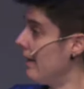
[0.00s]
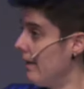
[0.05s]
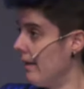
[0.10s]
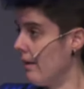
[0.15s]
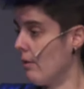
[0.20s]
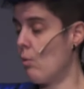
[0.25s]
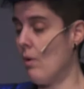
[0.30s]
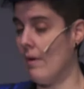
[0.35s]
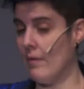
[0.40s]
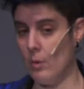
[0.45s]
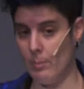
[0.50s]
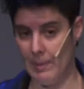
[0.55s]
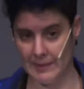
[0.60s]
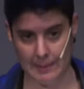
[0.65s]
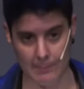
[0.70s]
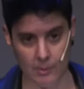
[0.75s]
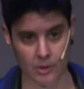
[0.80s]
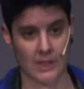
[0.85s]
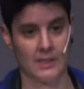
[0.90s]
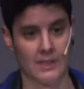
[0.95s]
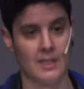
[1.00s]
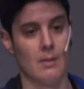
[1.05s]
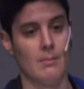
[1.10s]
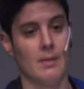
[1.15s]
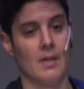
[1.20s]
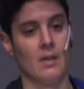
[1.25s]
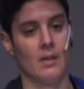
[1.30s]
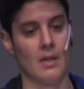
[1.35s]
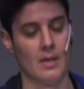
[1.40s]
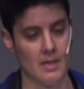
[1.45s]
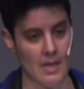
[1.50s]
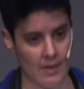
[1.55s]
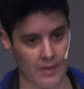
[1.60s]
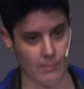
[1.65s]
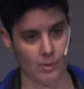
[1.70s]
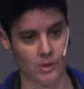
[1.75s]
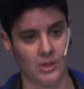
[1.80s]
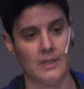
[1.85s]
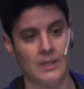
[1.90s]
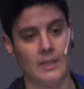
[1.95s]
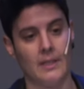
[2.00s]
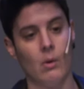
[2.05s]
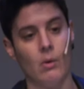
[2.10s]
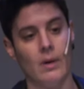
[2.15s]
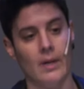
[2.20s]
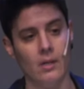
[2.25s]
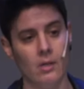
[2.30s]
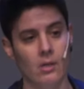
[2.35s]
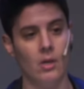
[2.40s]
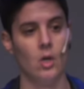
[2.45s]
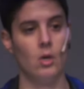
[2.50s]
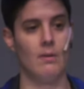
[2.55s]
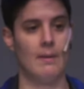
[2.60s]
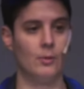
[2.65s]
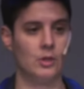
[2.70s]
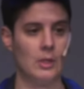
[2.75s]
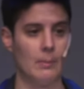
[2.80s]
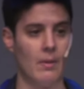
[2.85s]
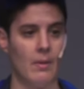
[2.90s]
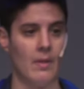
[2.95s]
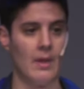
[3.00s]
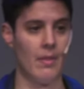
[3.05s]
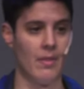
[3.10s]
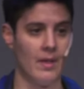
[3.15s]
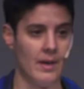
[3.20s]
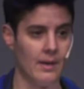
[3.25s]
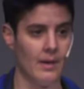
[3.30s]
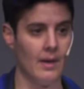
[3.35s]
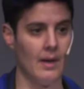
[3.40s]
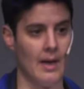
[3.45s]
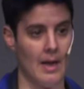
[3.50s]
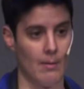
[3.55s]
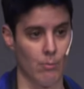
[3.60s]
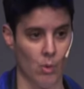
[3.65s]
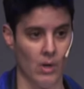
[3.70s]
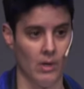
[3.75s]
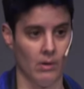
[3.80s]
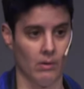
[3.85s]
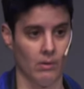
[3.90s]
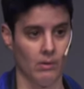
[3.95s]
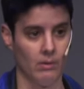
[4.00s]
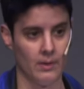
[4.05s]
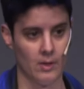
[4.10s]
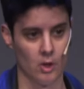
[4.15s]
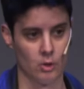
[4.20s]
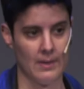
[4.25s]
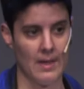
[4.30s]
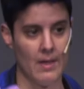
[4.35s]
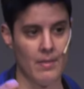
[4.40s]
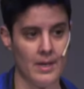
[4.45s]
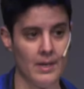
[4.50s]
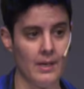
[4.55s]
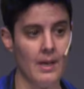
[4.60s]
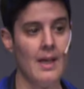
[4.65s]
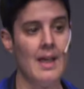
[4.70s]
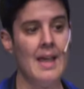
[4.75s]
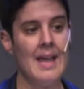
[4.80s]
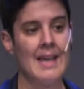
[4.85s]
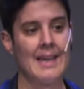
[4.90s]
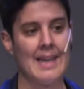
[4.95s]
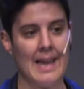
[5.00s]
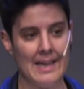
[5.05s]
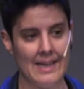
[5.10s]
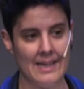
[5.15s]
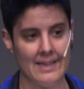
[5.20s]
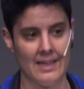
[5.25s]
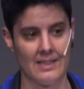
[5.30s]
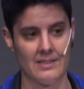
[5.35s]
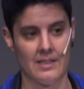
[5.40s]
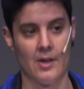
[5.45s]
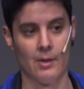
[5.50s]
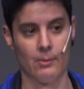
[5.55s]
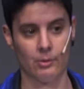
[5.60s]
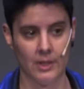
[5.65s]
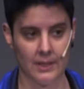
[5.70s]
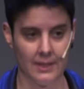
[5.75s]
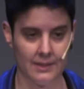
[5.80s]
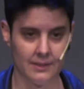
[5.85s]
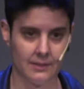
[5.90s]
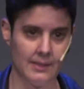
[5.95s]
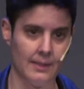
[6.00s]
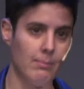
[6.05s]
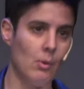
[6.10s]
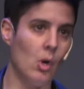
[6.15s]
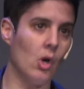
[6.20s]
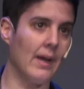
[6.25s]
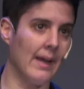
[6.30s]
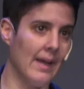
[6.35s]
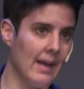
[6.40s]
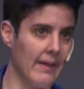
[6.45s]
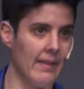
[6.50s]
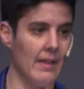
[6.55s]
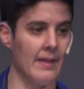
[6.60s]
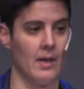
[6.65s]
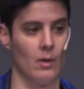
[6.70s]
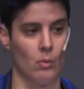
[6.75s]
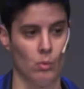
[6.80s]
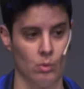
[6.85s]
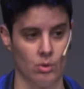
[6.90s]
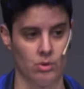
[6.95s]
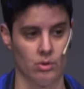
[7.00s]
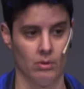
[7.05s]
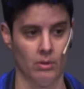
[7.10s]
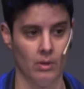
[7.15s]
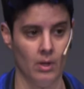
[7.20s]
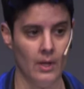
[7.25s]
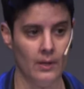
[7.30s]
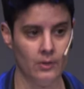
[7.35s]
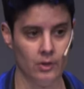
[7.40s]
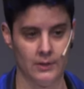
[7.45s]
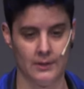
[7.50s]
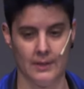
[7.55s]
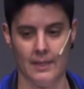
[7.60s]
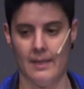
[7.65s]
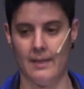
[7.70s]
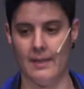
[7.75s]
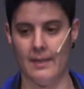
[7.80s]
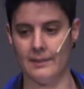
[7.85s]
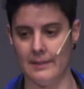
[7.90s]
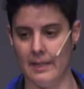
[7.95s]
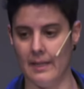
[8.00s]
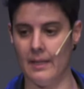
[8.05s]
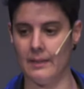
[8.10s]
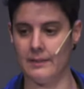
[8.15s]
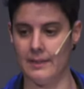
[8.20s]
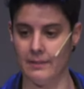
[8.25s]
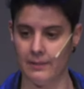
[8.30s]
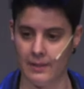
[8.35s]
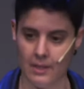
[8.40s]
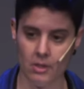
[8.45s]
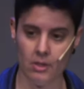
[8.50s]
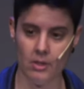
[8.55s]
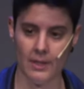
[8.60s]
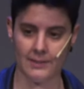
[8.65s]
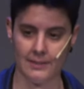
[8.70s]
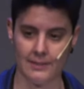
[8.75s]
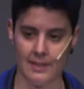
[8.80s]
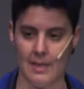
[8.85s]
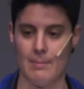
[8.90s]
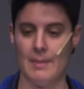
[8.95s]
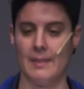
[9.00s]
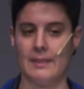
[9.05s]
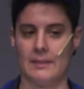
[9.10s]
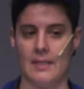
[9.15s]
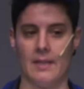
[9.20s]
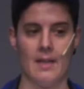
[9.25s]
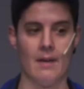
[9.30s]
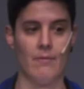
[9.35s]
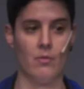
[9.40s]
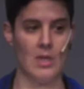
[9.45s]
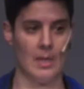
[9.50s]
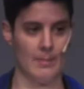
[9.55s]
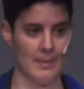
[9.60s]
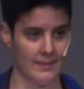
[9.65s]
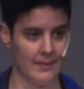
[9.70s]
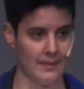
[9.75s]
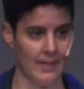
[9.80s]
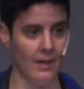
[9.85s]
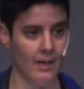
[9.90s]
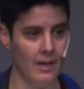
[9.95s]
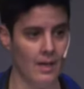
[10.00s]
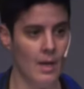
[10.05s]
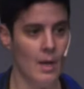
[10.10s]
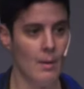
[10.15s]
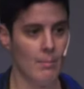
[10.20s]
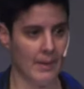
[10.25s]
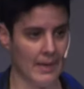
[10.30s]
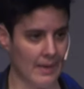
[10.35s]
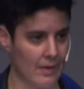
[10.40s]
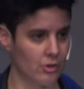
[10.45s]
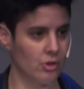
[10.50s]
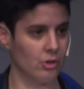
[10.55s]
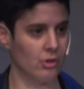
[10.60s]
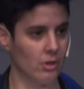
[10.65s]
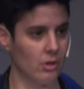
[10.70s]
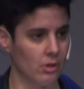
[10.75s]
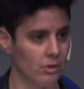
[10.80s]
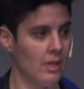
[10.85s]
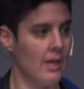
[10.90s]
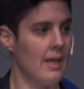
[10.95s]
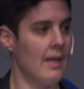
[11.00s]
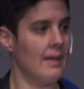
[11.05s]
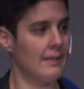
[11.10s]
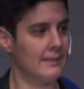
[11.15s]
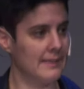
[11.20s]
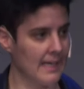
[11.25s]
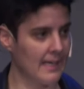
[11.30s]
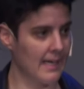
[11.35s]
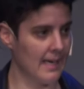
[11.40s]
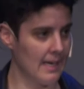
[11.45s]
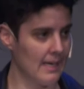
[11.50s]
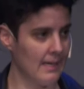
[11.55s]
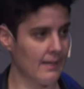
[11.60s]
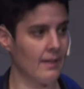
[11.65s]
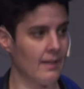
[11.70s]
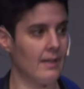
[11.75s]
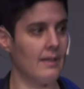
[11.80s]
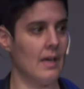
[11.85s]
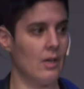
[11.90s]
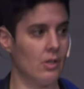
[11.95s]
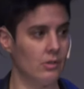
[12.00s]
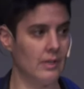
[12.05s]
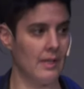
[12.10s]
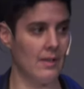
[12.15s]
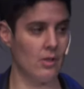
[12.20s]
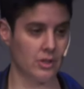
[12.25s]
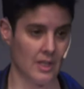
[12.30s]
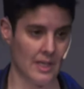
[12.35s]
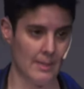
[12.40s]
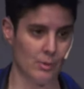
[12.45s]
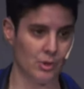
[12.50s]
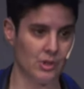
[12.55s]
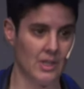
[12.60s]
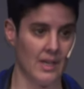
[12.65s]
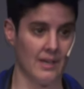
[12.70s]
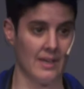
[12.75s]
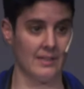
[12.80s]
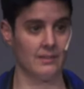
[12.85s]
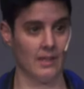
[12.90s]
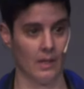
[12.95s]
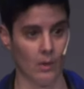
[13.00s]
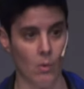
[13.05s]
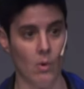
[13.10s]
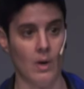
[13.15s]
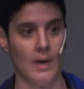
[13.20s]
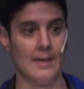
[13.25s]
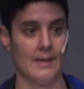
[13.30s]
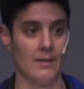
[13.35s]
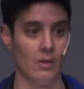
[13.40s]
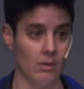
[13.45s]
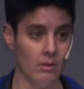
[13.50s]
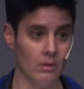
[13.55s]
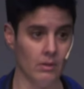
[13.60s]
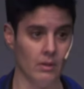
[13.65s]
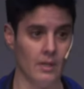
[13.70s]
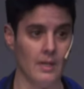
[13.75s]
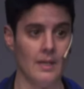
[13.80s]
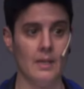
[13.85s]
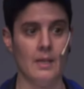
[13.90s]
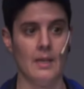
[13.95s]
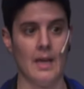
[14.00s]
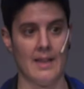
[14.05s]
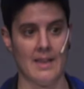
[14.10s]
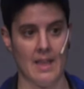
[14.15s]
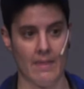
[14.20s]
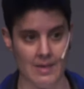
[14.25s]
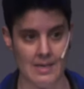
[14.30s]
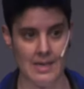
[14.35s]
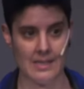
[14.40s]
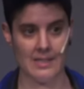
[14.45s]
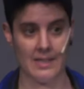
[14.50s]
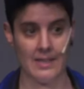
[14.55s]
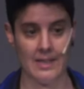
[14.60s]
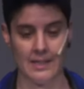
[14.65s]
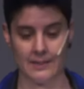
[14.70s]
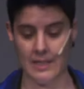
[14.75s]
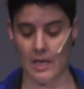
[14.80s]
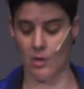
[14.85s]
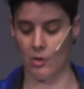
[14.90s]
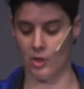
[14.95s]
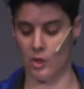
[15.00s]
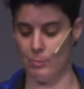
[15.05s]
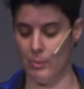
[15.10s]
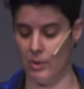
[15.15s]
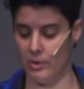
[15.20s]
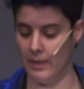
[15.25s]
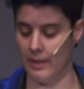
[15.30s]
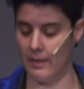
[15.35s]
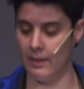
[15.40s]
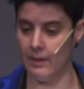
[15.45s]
cuando pasamos Screaming y hacemos ese crawleo, lo vamos a poder hacer al vuelo. Nos va a decir qué líneas del XT bloquea cada recurso. Entonces, en este sentido, esta herramienta sería fundamental para nosotros chequear qué contenidos queremos que rastree Google y no, y añadir las líneas que corresponda.